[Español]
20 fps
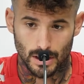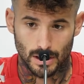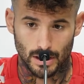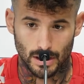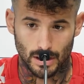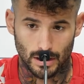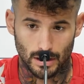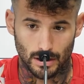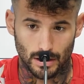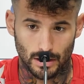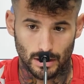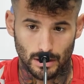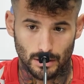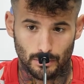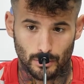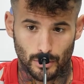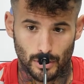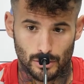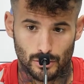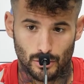y,
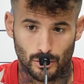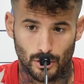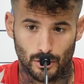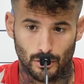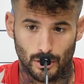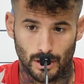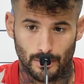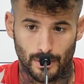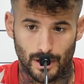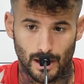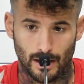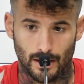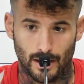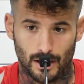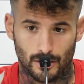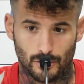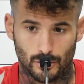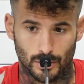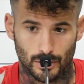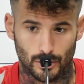por eso creo que van a
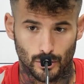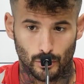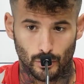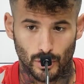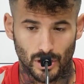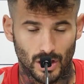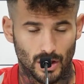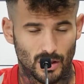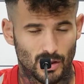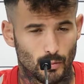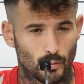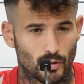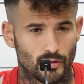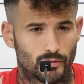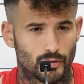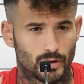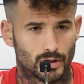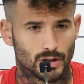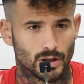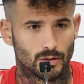dar sobre todo un inicio muy
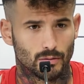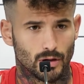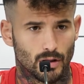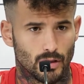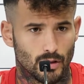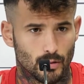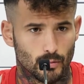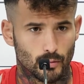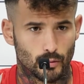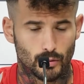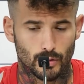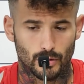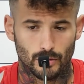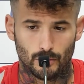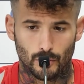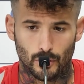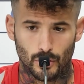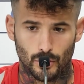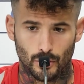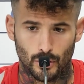fuerte, un inicio muy,
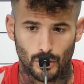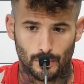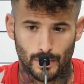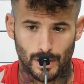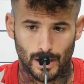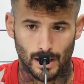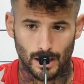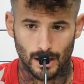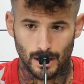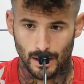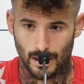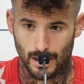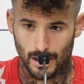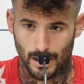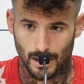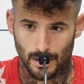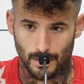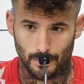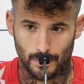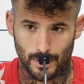muy duro para,
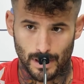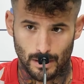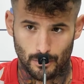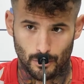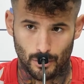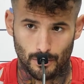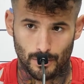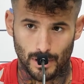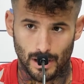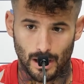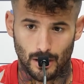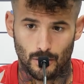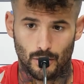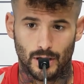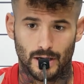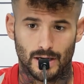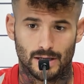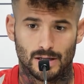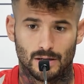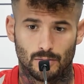para bueno para
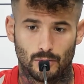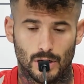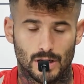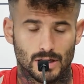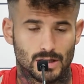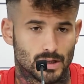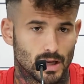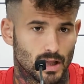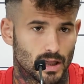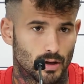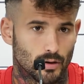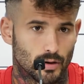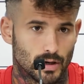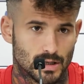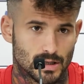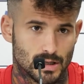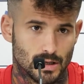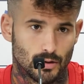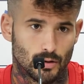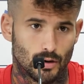coger esas buenas
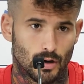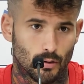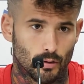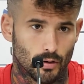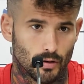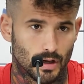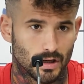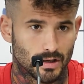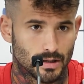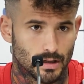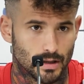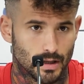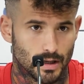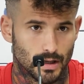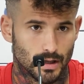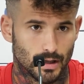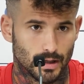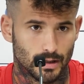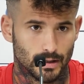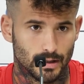sensaciones y no acordarse
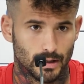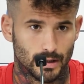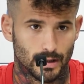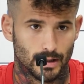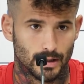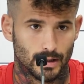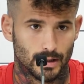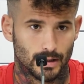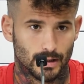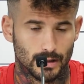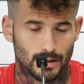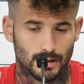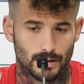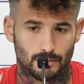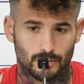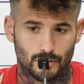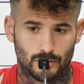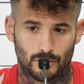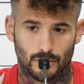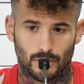de,
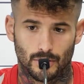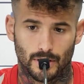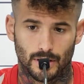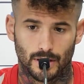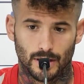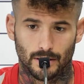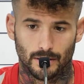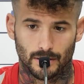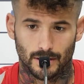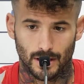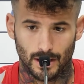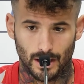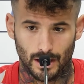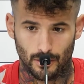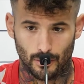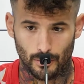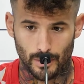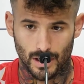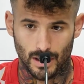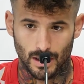pues bueno de que,
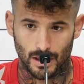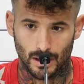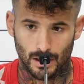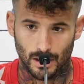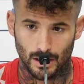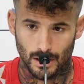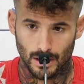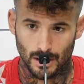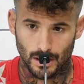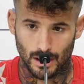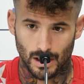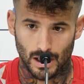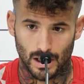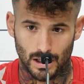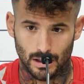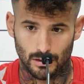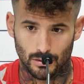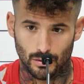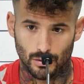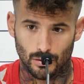no vienen
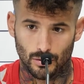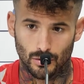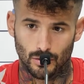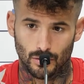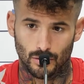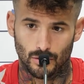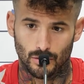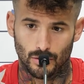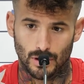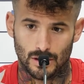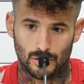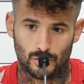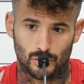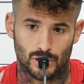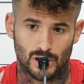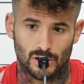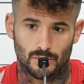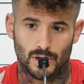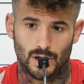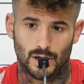haciendo las
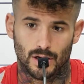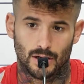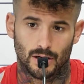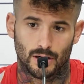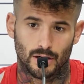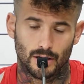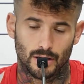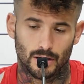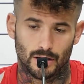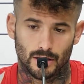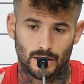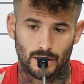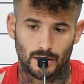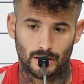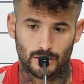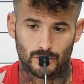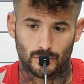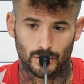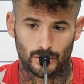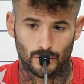cosas bien
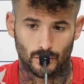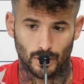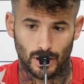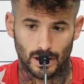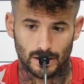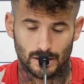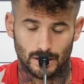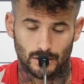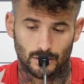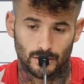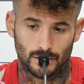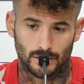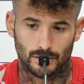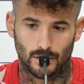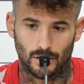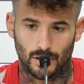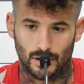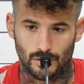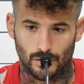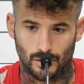eh, sobre todo en casa no
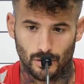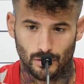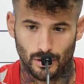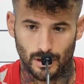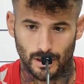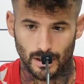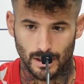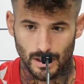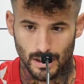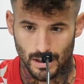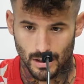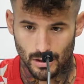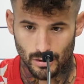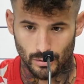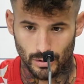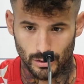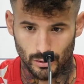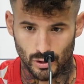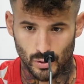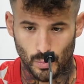entonces yo creo que
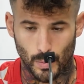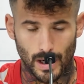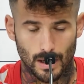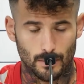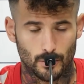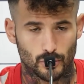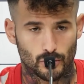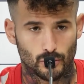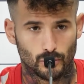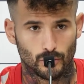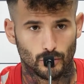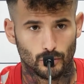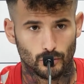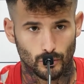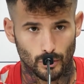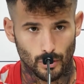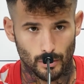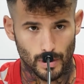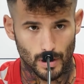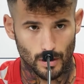sobre todo esperamos
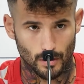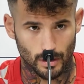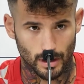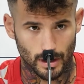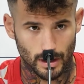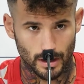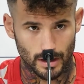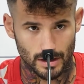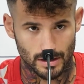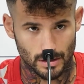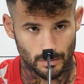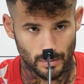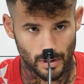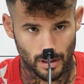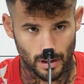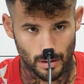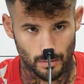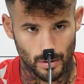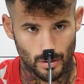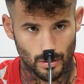un, Oviedo que desde el
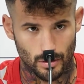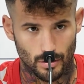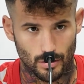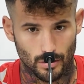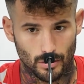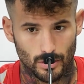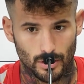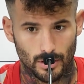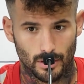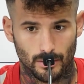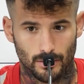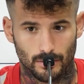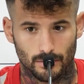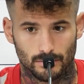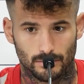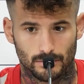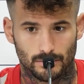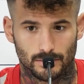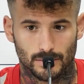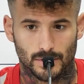principio eh,
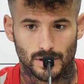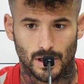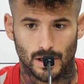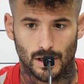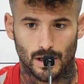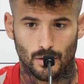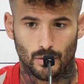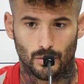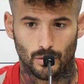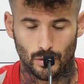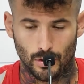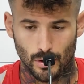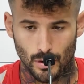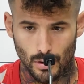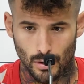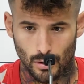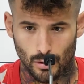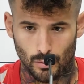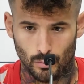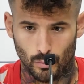salga con,
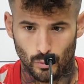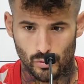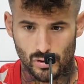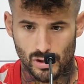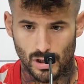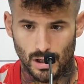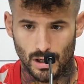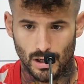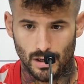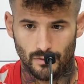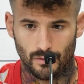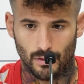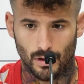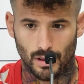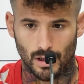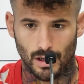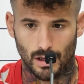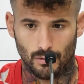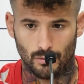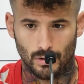mucha
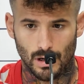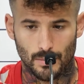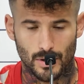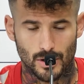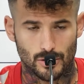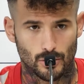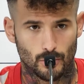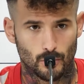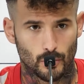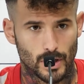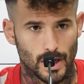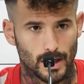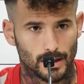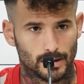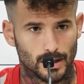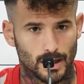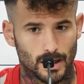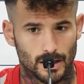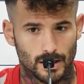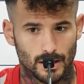fuerza con una presión muy
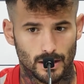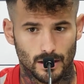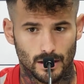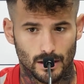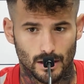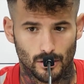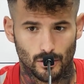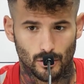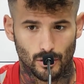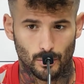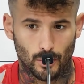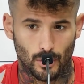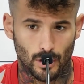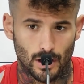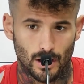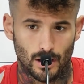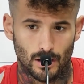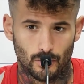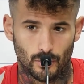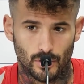alta y que no lo
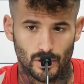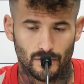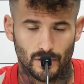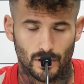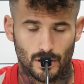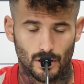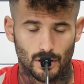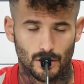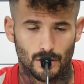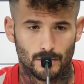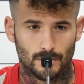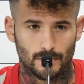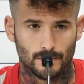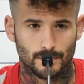ponga muy difícil